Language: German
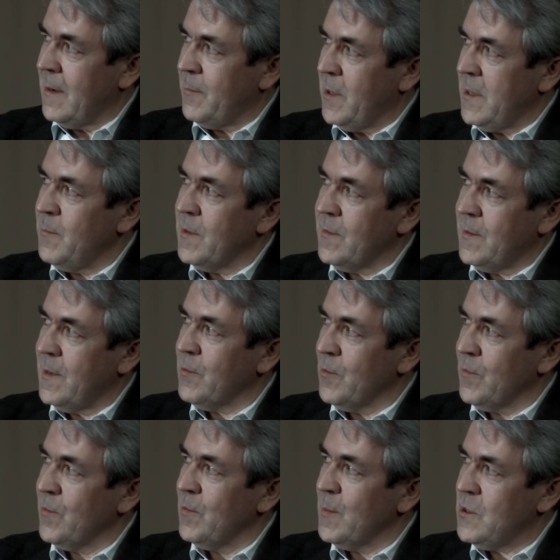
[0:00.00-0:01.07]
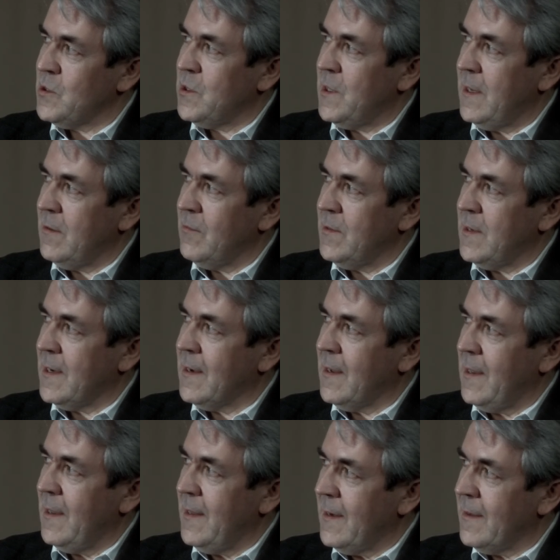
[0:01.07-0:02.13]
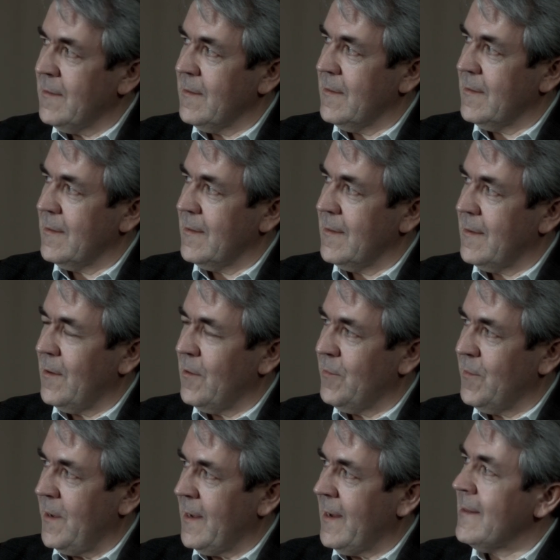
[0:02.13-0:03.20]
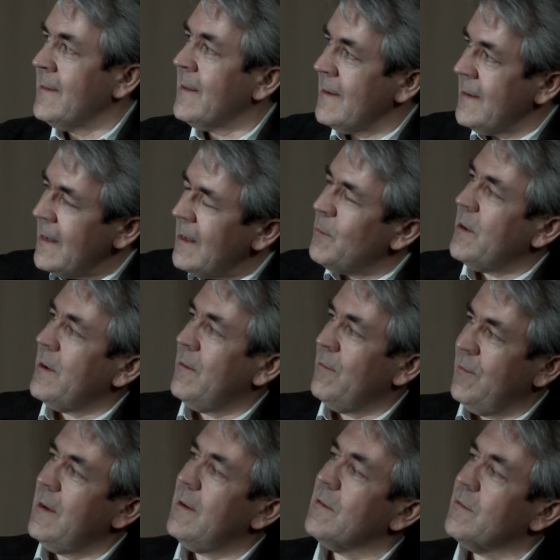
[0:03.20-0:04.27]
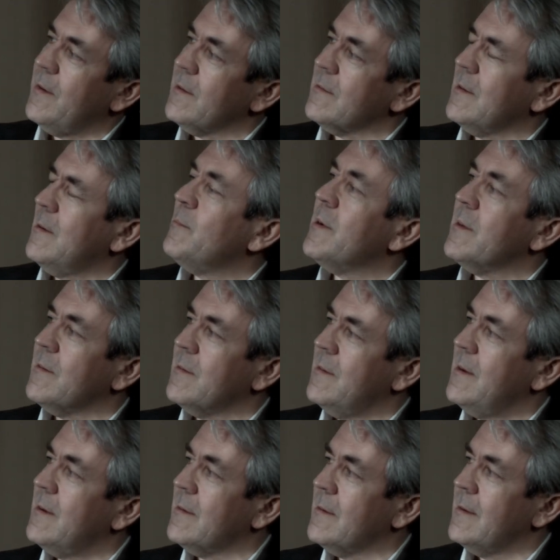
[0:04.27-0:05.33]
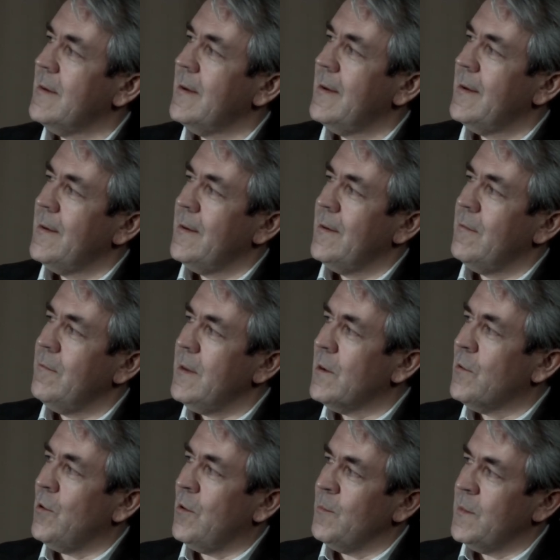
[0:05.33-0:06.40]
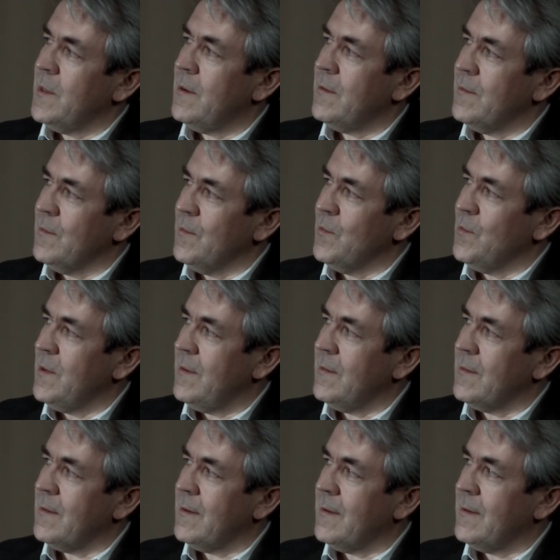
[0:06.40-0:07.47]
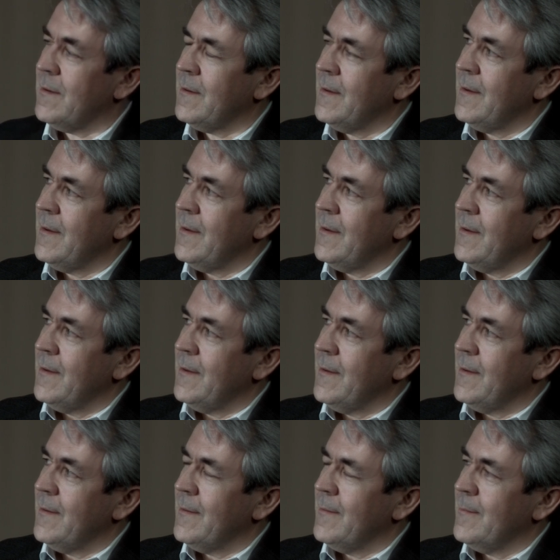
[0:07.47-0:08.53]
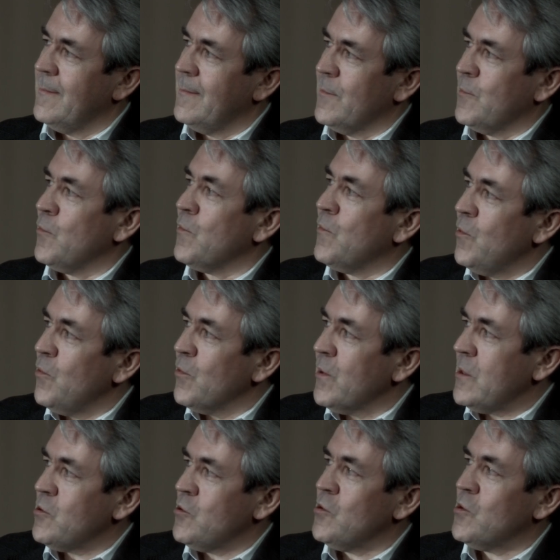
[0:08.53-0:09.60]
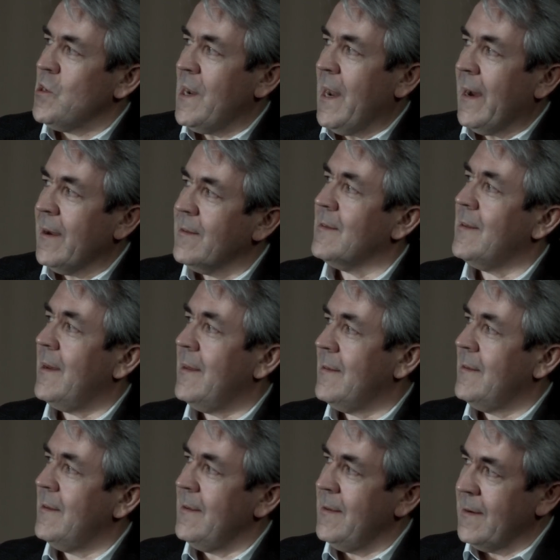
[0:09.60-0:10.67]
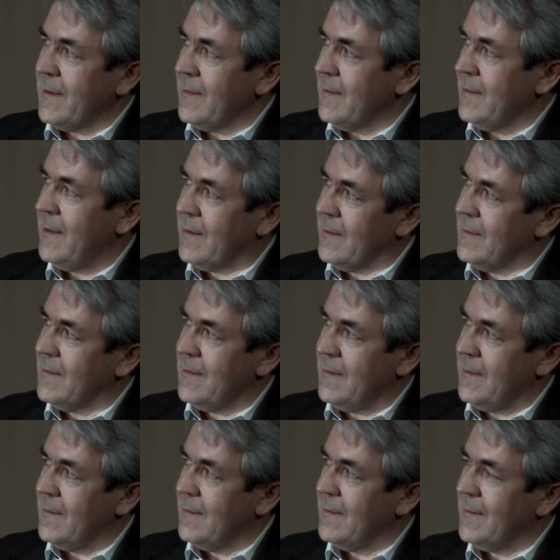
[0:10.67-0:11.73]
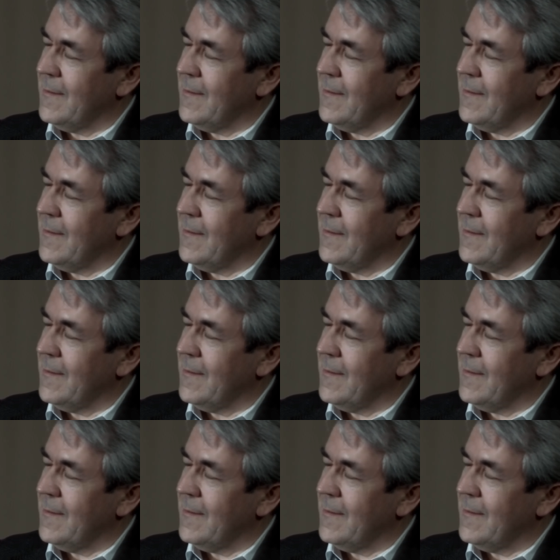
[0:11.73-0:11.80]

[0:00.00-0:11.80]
dann aber immer sehr gut zum Geschehen und erklärt auf einer anderen Ebene vieles, was dann passiert. Wie kommt es zu dieser soziologischen Schlagseite Ihrer Texte?